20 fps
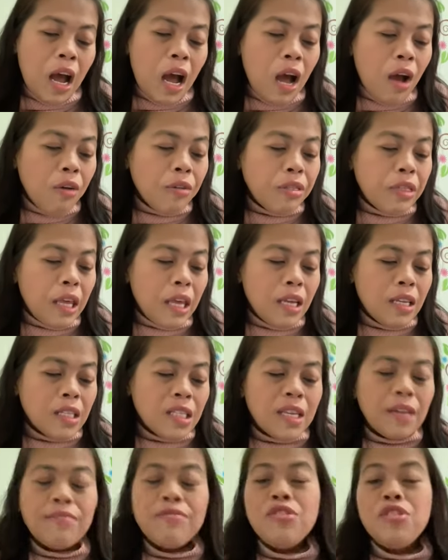How
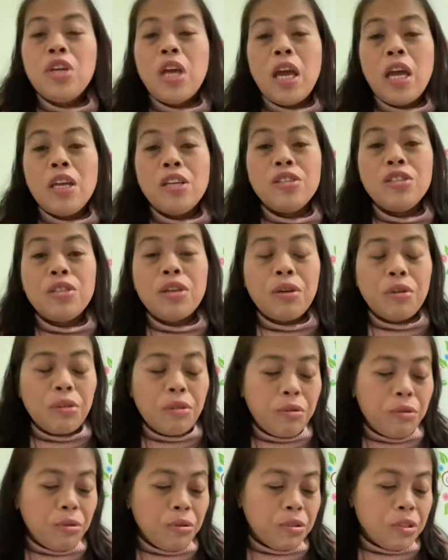things have changed
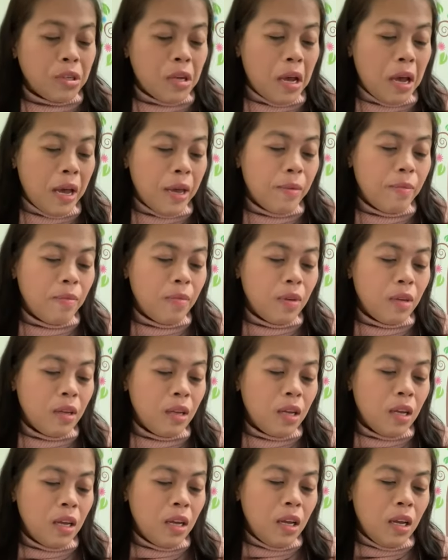through time.
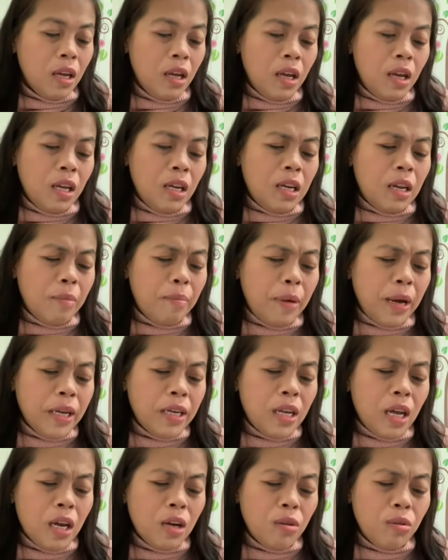
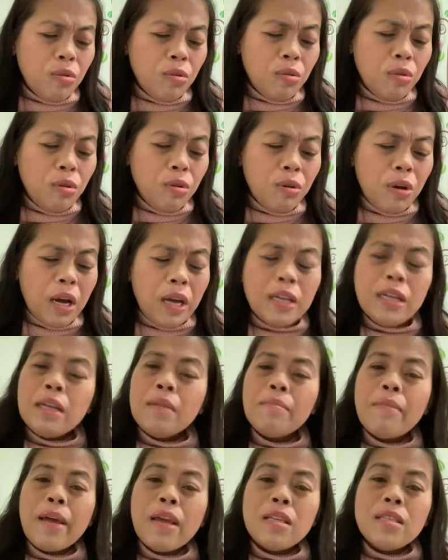Labad ang ulo
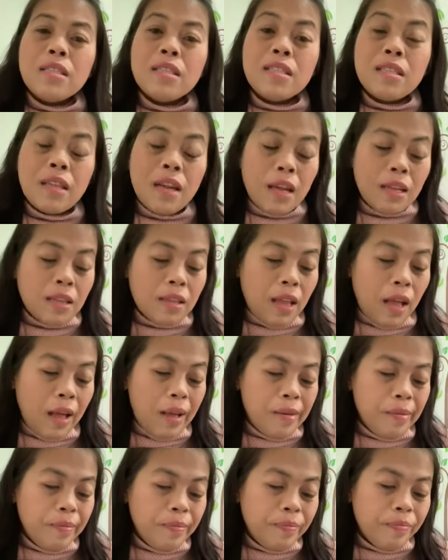aning
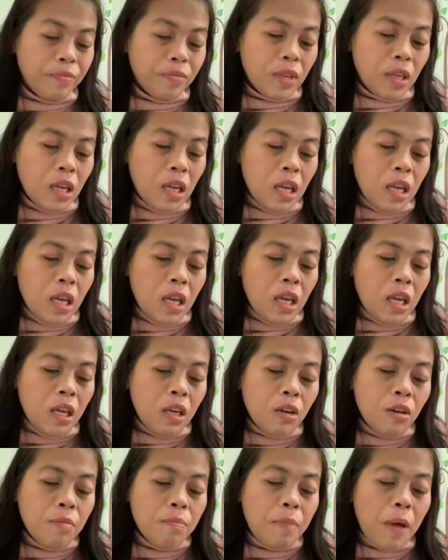maistrata.
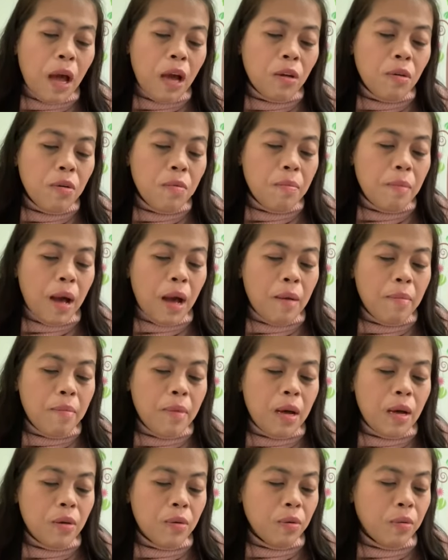Ingon pa akong
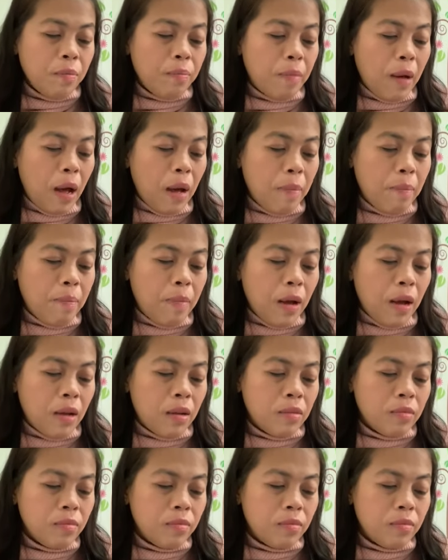mama o papa.